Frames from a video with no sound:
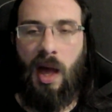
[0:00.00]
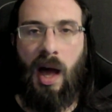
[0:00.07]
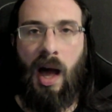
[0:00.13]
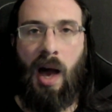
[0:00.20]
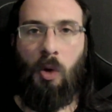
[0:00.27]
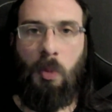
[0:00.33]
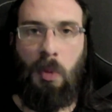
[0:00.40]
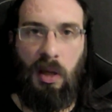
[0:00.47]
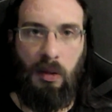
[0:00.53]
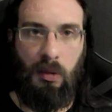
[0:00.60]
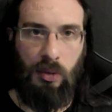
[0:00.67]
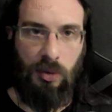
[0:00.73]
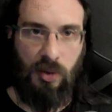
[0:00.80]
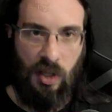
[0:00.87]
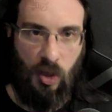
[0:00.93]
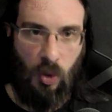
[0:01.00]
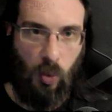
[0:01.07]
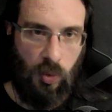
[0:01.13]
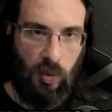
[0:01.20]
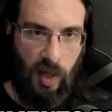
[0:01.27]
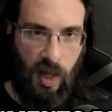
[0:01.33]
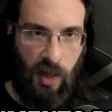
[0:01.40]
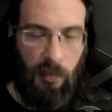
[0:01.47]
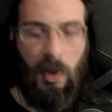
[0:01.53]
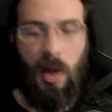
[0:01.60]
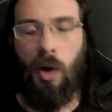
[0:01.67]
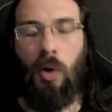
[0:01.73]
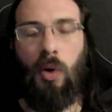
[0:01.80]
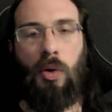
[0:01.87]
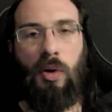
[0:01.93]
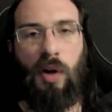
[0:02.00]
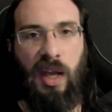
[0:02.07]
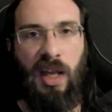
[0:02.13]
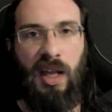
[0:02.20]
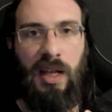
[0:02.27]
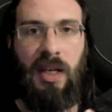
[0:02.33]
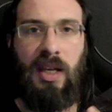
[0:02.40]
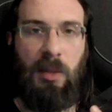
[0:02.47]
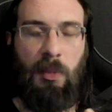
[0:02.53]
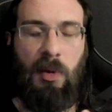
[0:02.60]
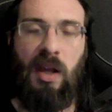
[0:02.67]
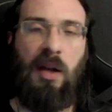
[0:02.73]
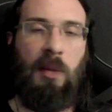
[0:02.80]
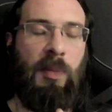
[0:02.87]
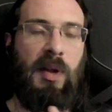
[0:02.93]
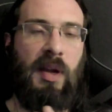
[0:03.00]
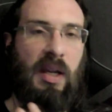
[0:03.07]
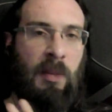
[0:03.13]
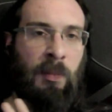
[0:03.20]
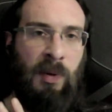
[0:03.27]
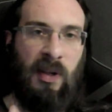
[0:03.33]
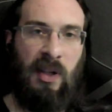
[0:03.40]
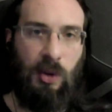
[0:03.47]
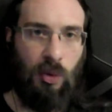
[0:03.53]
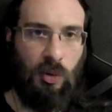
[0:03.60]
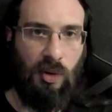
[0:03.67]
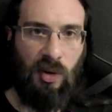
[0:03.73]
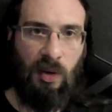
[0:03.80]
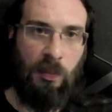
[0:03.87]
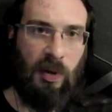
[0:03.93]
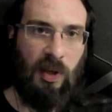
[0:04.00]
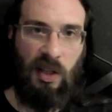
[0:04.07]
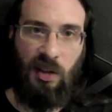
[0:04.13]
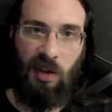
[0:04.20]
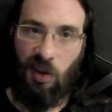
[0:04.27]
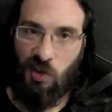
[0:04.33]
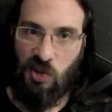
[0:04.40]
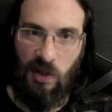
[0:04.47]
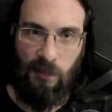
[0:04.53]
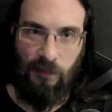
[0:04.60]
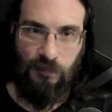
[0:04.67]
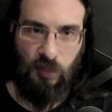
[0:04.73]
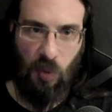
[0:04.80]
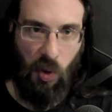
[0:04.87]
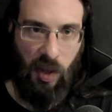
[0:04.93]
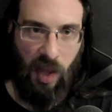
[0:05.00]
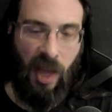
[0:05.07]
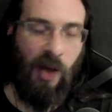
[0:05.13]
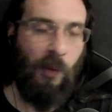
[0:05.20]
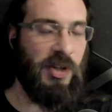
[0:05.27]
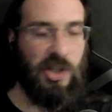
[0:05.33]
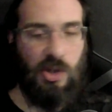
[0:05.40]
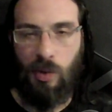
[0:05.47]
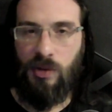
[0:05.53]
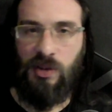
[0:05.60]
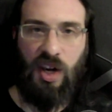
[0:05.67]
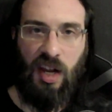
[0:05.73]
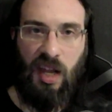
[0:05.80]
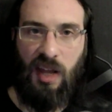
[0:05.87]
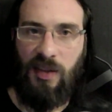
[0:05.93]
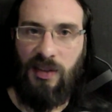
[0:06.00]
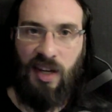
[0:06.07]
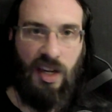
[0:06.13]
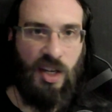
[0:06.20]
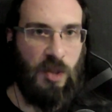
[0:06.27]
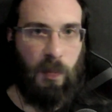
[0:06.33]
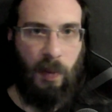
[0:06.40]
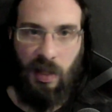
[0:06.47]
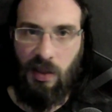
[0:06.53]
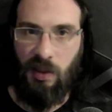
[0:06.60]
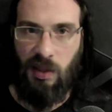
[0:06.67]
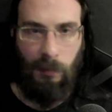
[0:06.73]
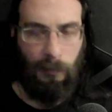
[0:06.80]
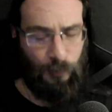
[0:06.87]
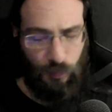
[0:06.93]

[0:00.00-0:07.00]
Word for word: aumento dell'utile, ore libere per l'imprenditore o l'imprenditrice. Ok? Questi sono tre, tre aspetti